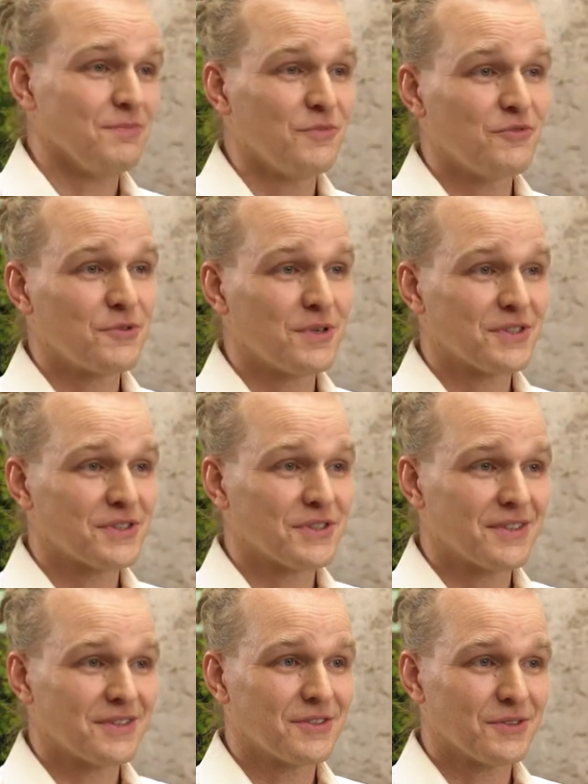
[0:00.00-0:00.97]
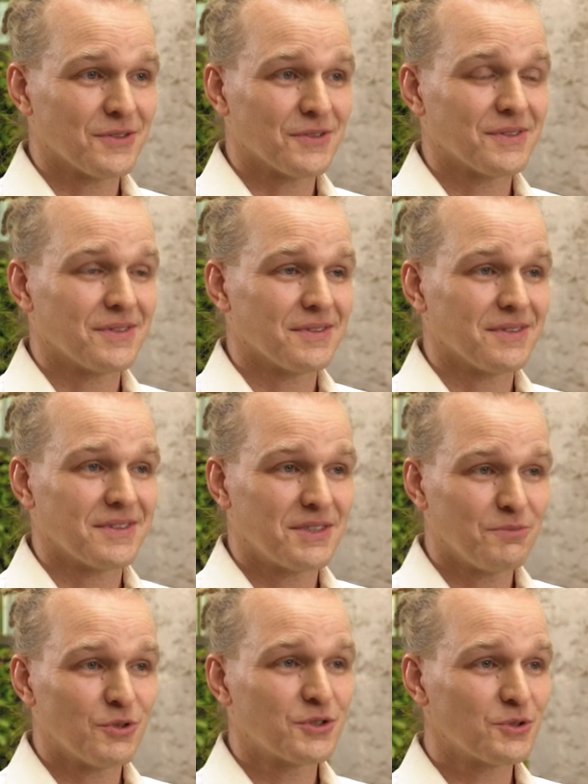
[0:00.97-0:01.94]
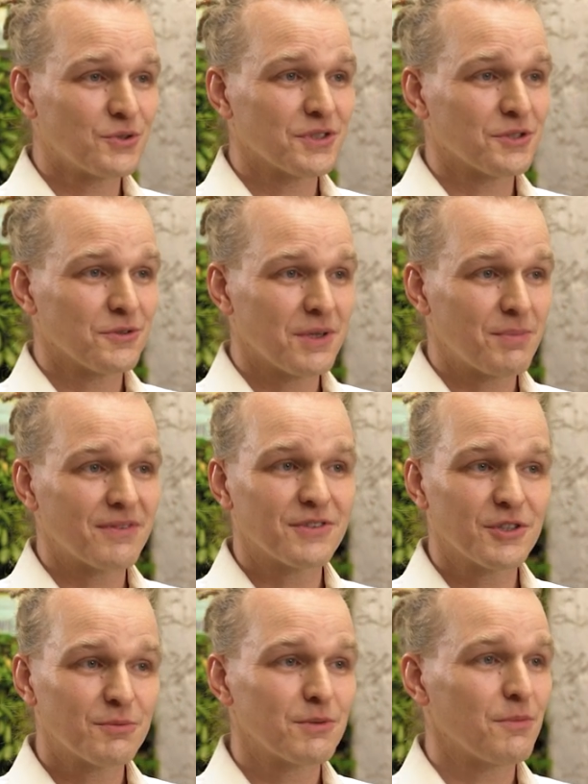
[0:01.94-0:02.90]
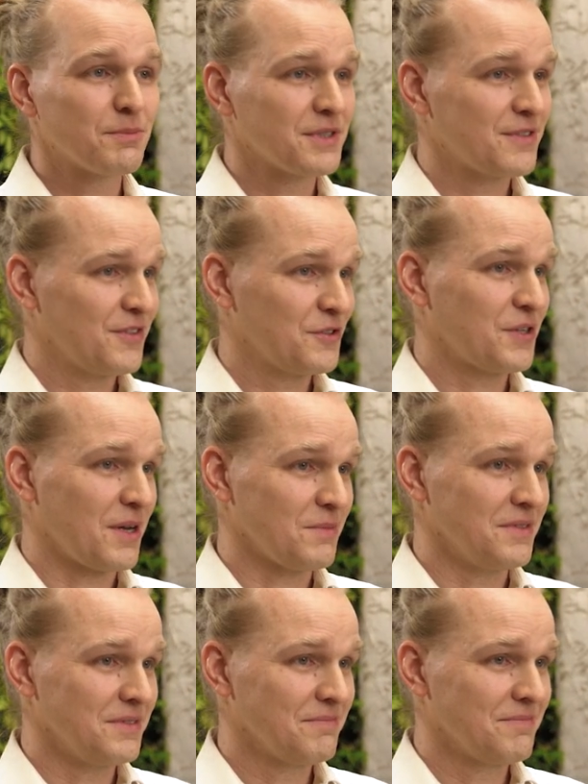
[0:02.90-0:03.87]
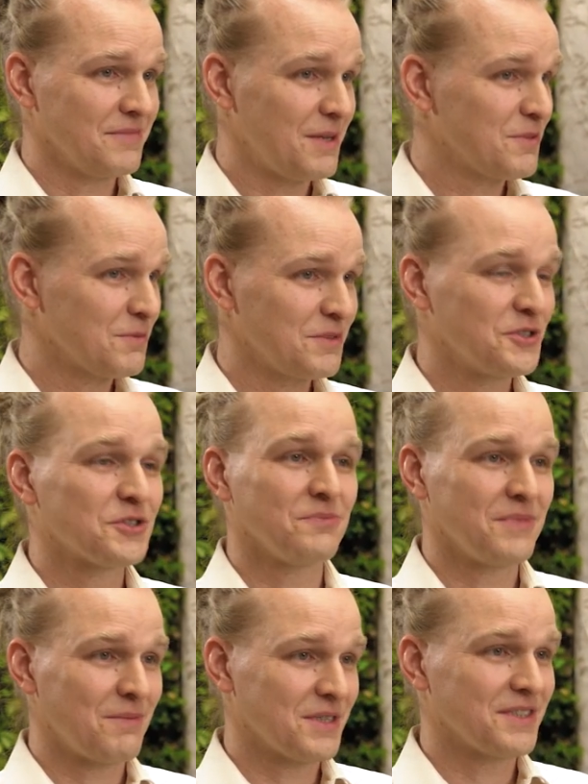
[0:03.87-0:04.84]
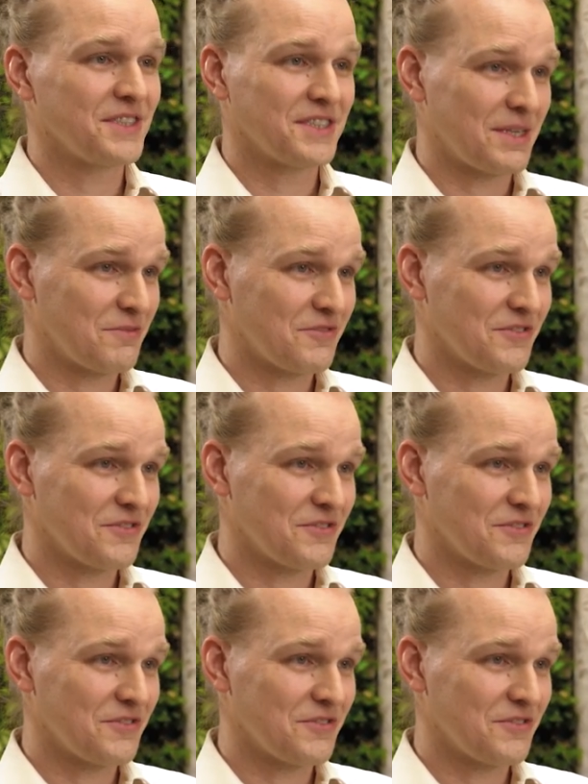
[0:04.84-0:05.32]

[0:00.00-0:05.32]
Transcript: mówiła, że to ci młodzi ludzie są naprawdę dobrymi obserwatorami, lepszymi niż nam się czasami